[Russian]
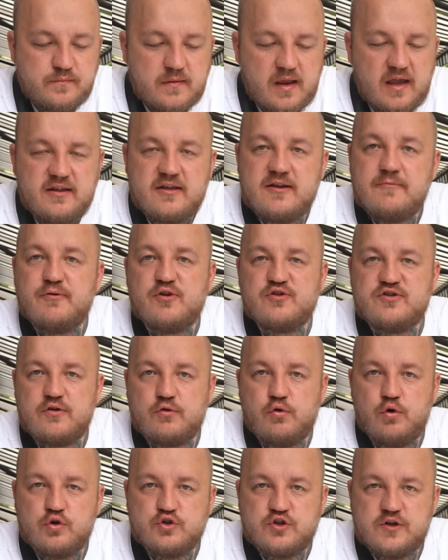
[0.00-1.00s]
Это не просто
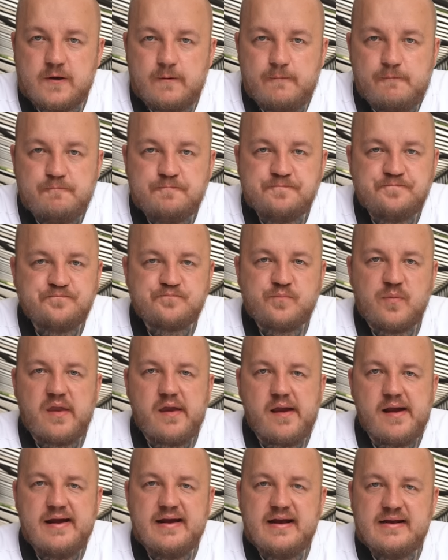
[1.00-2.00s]
коржики
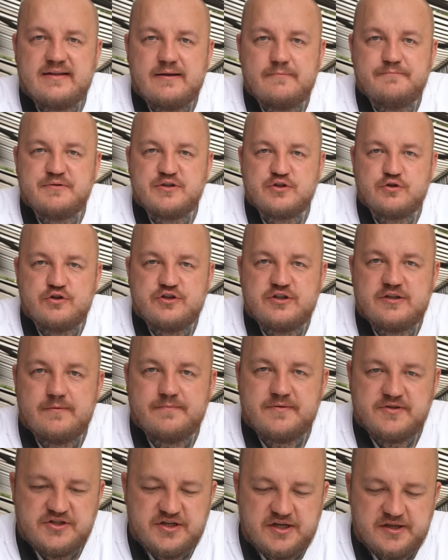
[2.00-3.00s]
это песочное
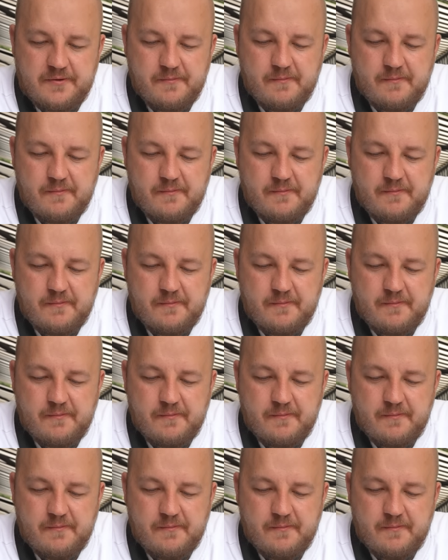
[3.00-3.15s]
печенье.